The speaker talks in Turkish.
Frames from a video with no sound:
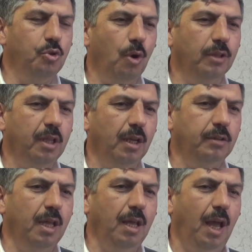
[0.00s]

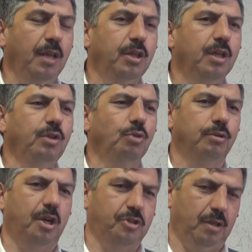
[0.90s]
çoğaltarak da aynı yerini
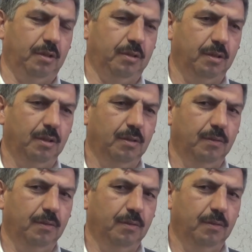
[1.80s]
dolduracaktır.